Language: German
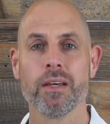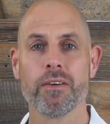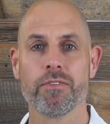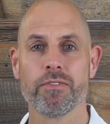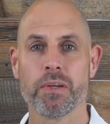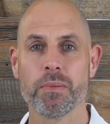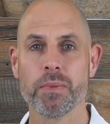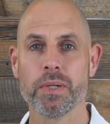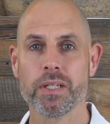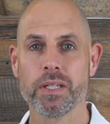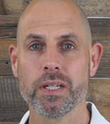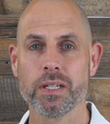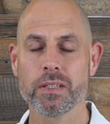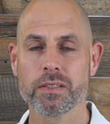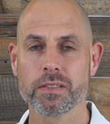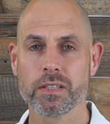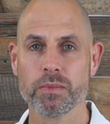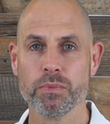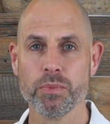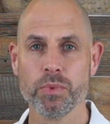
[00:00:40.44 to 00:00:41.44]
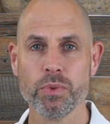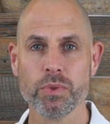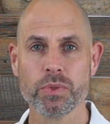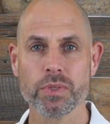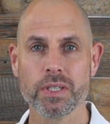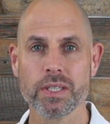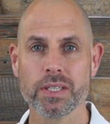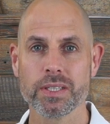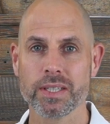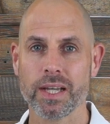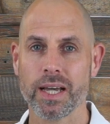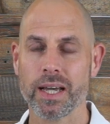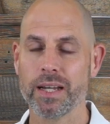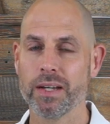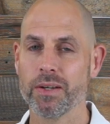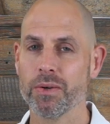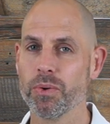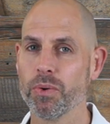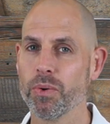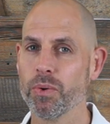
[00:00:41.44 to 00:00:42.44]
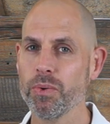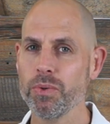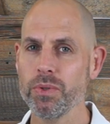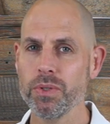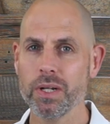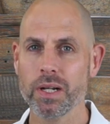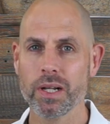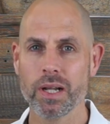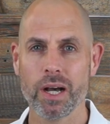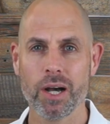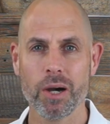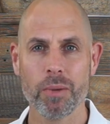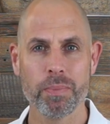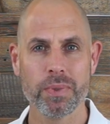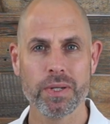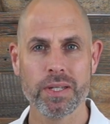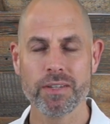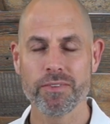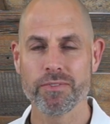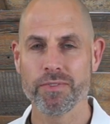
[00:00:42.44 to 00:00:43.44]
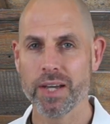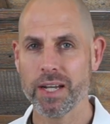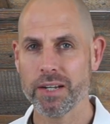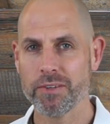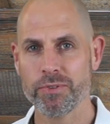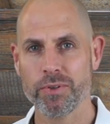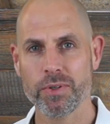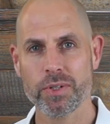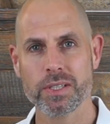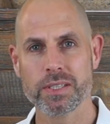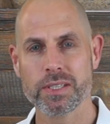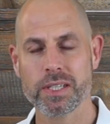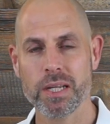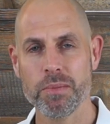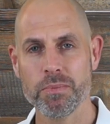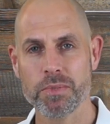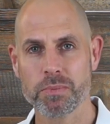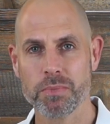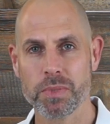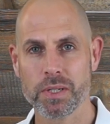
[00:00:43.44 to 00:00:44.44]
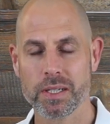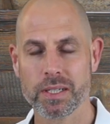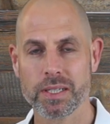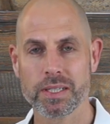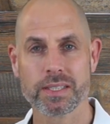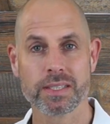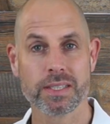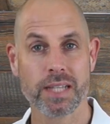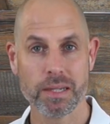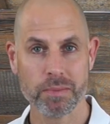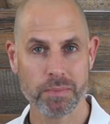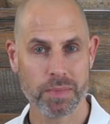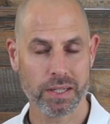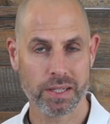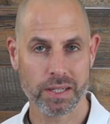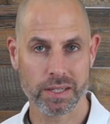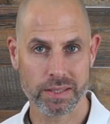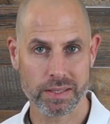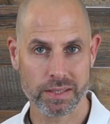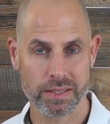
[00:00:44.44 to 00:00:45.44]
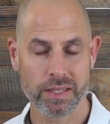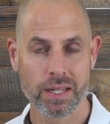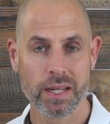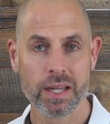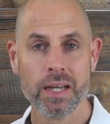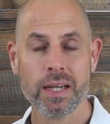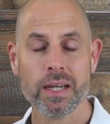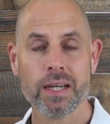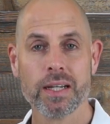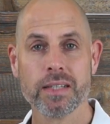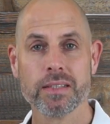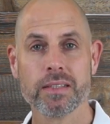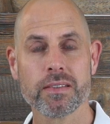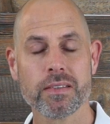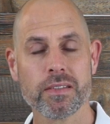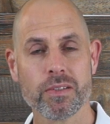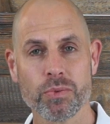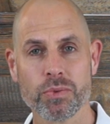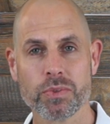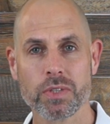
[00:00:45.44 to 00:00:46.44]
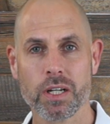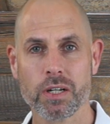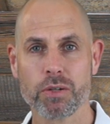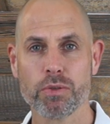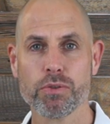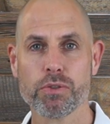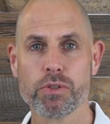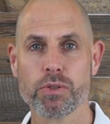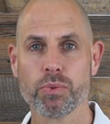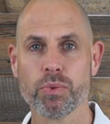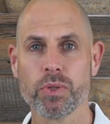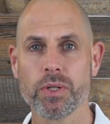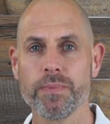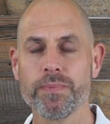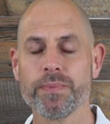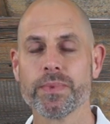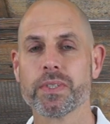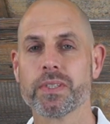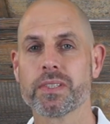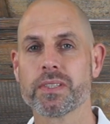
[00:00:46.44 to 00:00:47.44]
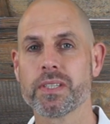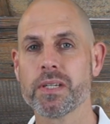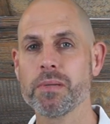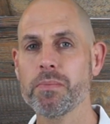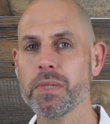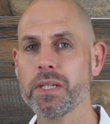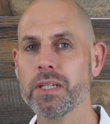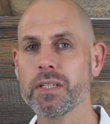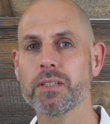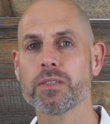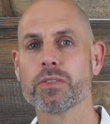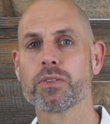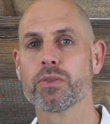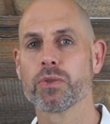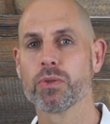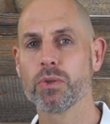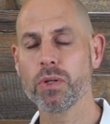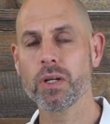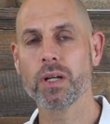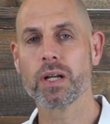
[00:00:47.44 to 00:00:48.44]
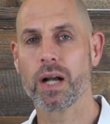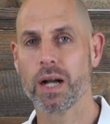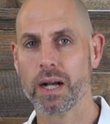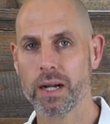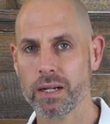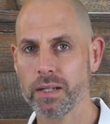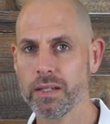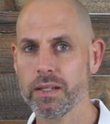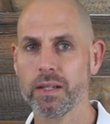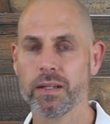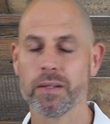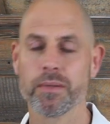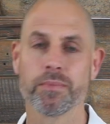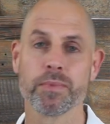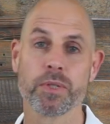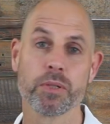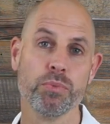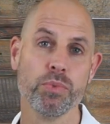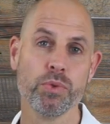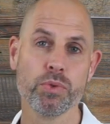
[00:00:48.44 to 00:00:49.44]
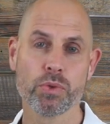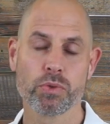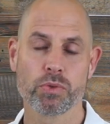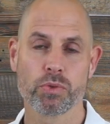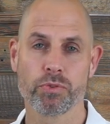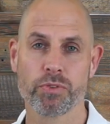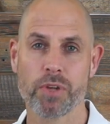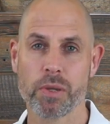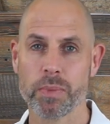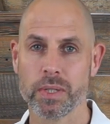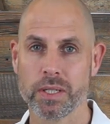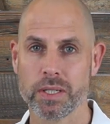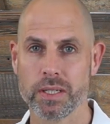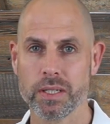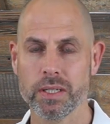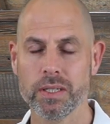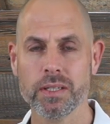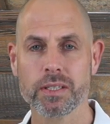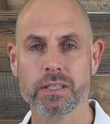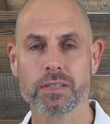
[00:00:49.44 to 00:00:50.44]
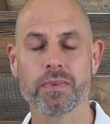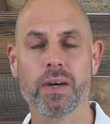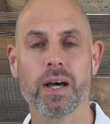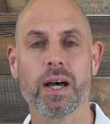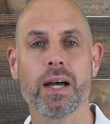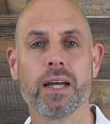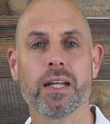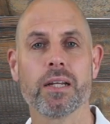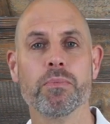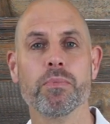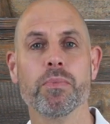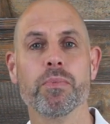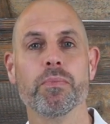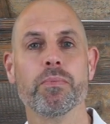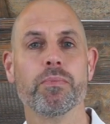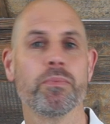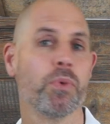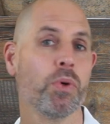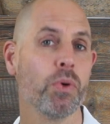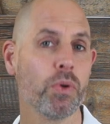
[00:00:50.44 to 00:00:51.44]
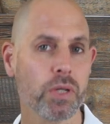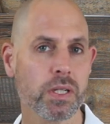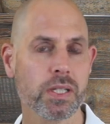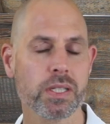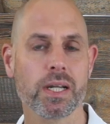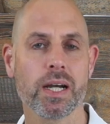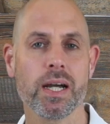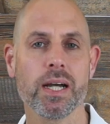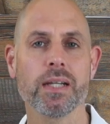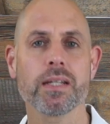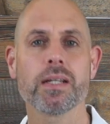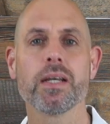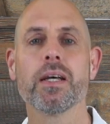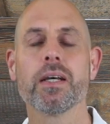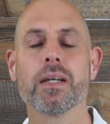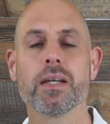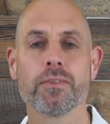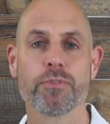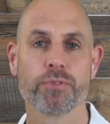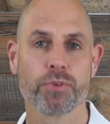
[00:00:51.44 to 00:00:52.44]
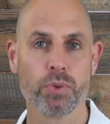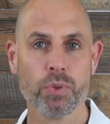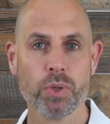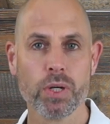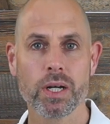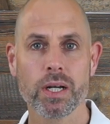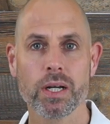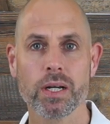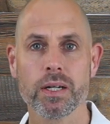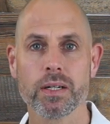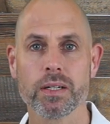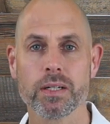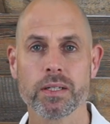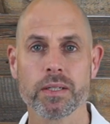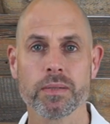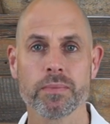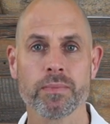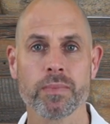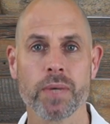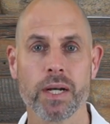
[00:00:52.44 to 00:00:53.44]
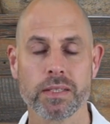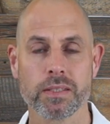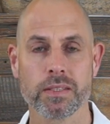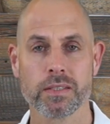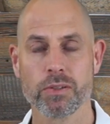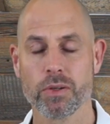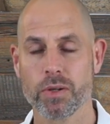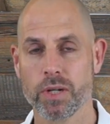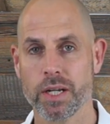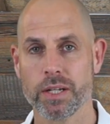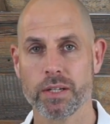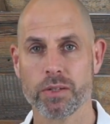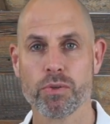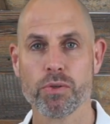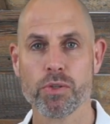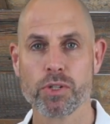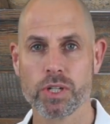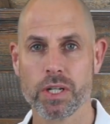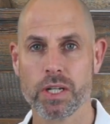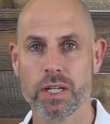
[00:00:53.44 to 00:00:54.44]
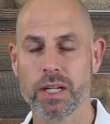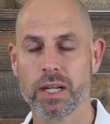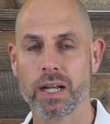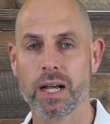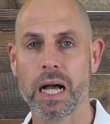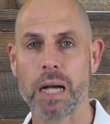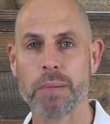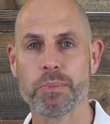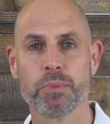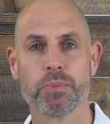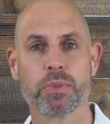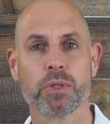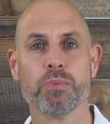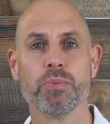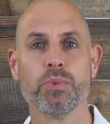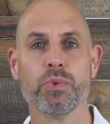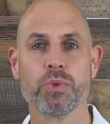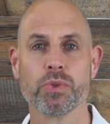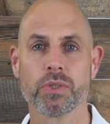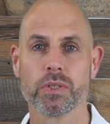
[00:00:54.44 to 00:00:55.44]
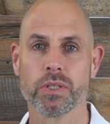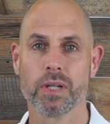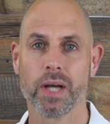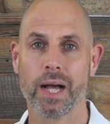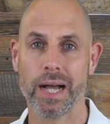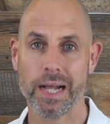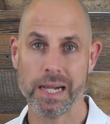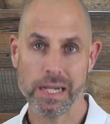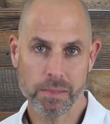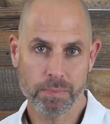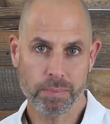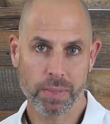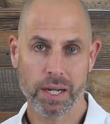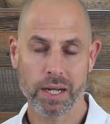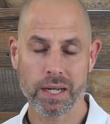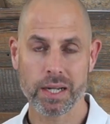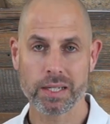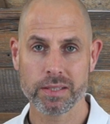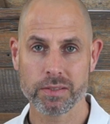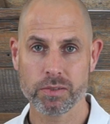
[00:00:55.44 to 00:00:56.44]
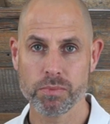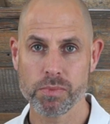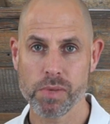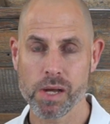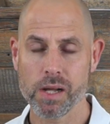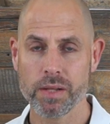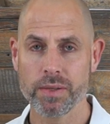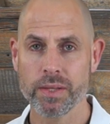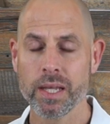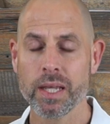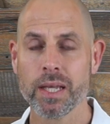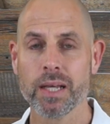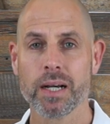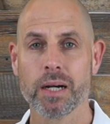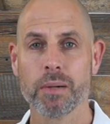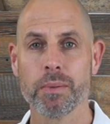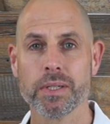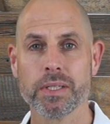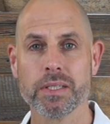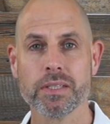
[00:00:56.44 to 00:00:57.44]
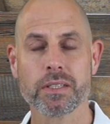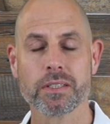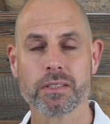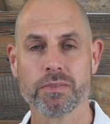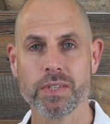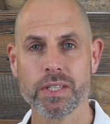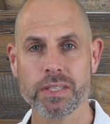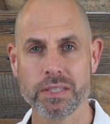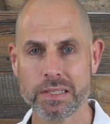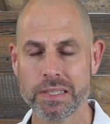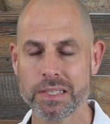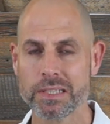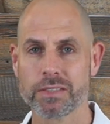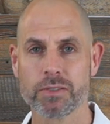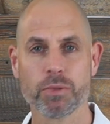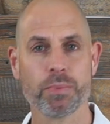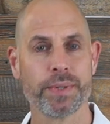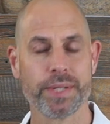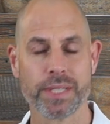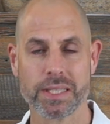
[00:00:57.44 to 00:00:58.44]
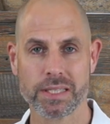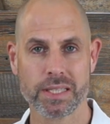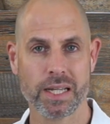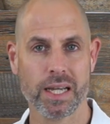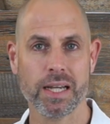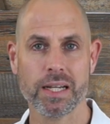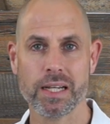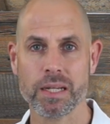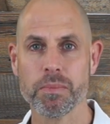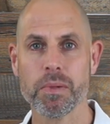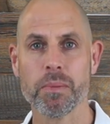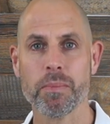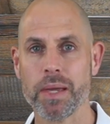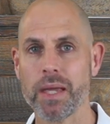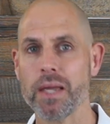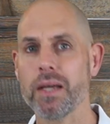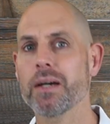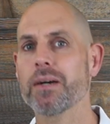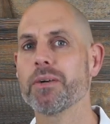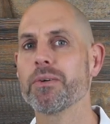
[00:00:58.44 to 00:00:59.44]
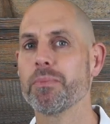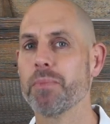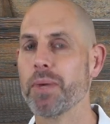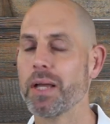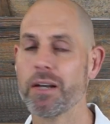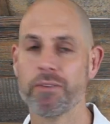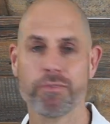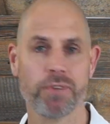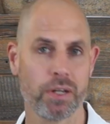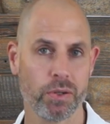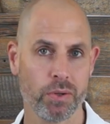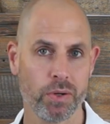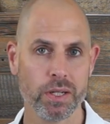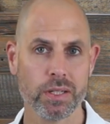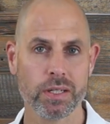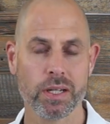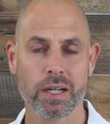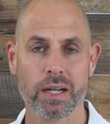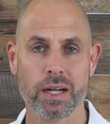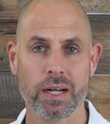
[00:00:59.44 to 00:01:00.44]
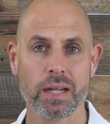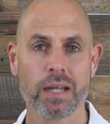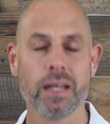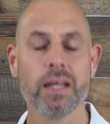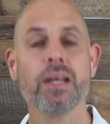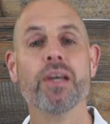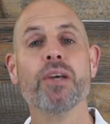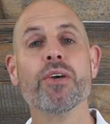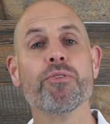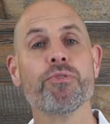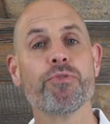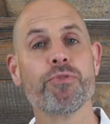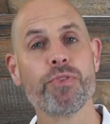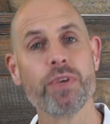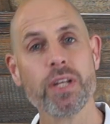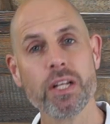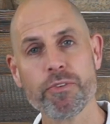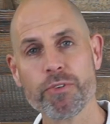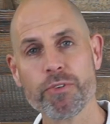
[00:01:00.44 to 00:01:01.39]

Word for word: Fermentiertes Gemüse ist ein unglaublich wertvolles Lebensmittel, das denkt man gar nicht. Es ist in unserer Kultur ziemlich zurückgegangen, ähm, Gemüse zu fermentieren. Das war eine Möglichkeit früher, ähm, als es noch keine Kühlschränke gab, um Gemüse haltbarer zu machen. Aber dieses Wissen ist über die Zeit immer mehr und mehr verloren gegangen. Viele